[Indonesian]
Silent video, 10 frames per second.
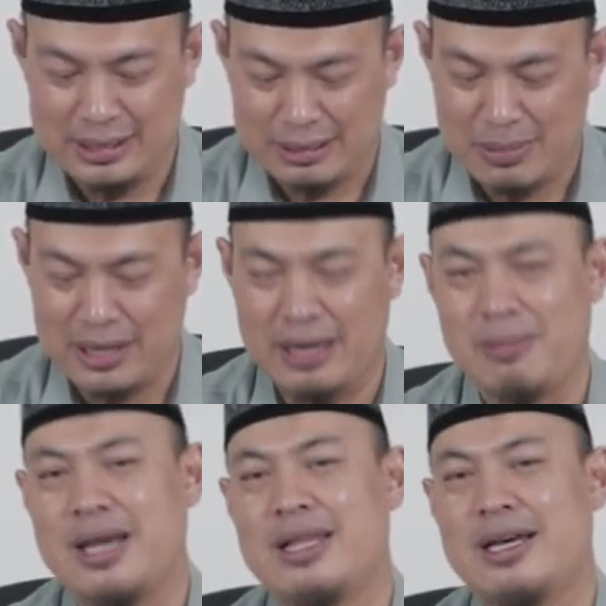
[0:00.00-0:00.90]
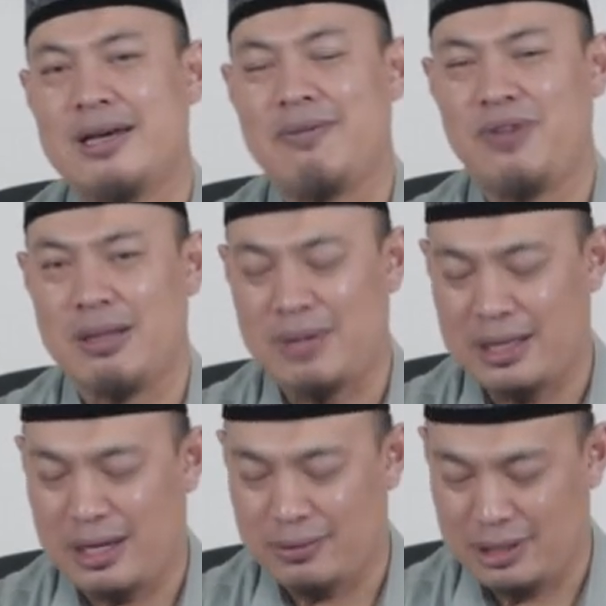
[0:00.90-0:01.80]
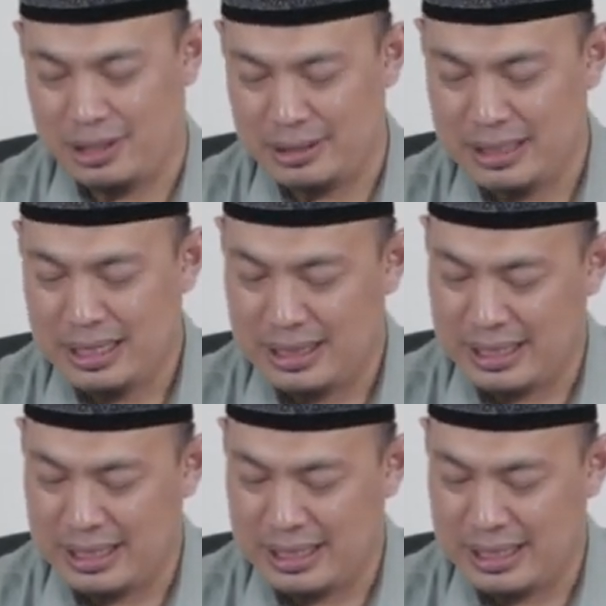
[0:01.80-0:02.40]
Sebagaimana firman Allah,